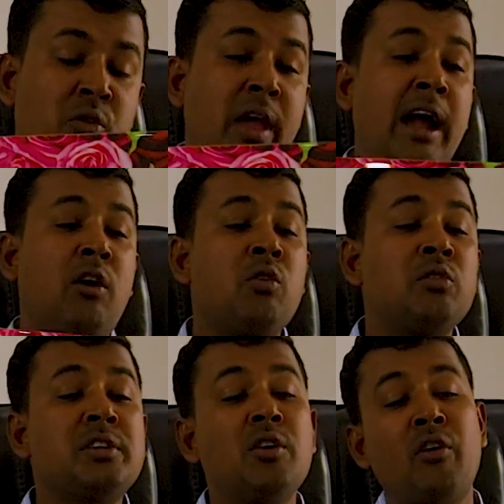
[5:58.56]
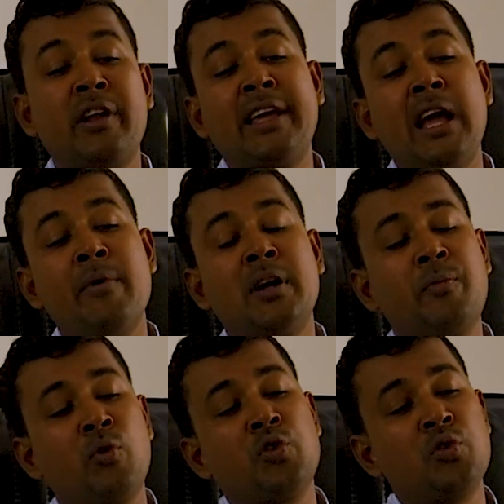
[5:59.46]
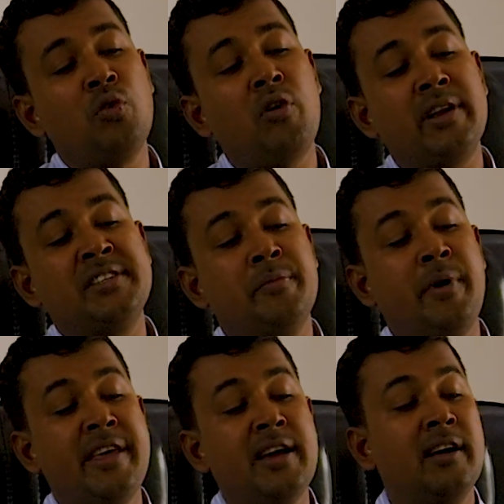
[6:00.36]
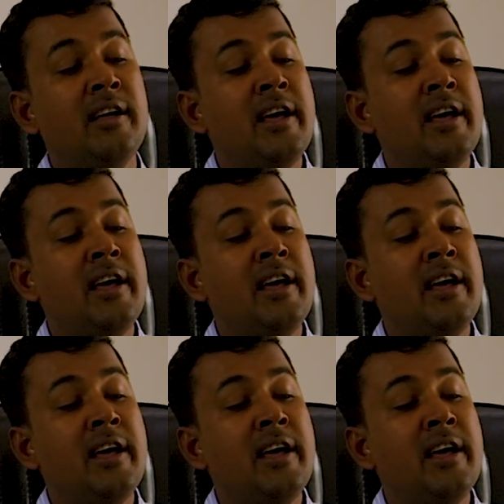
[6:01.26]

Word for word: তো এখন হচ্ছে অনেকে আমাকে প্রশ্ন করে যে ভাইয়া